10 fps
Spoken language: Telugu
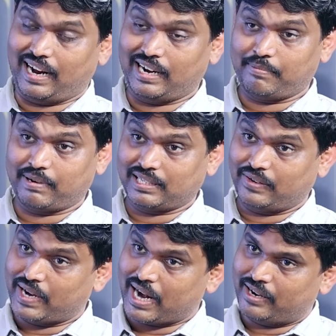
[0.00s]
హండ్రెడ్ పర్సెంట్
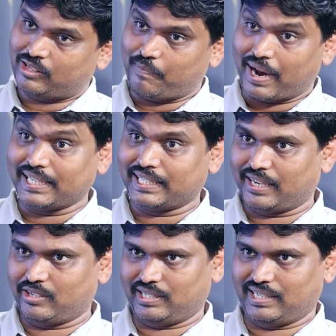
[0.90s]
వీటన్నిటితో మ్యాజిక్
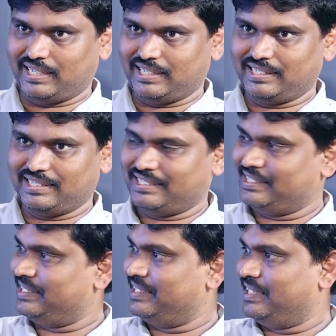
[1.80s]
చేయొచ్చండి ఓకే
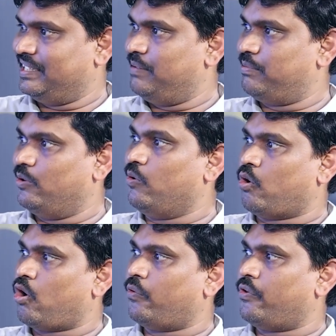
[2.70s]
ఇప్పుడు
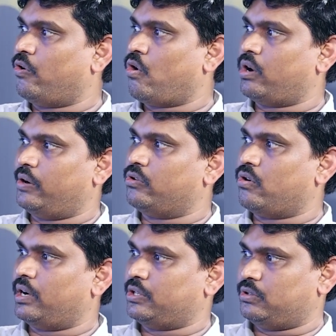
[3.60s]
ఒక్కొక్క ఒక్కొక్కటి
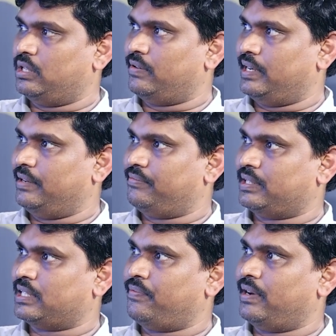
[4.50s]
ఒక్కొక్కటే చూద్దామండి
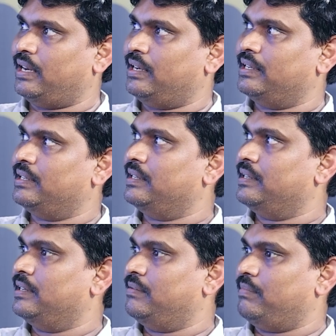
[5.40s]
ఫస్ట్ ఆఫ్ ఆల్
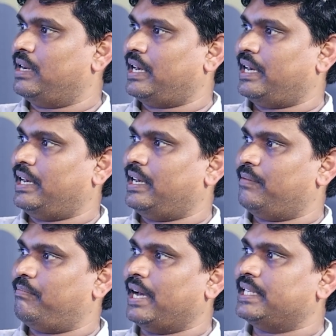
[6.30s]
మనకి
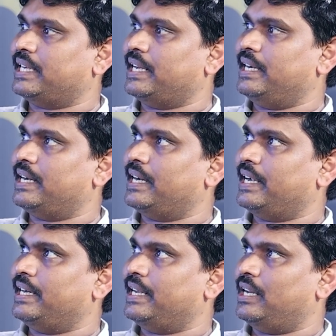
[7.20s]
మ్యాజిక్ ఎడిట్ అంటే ఏంటి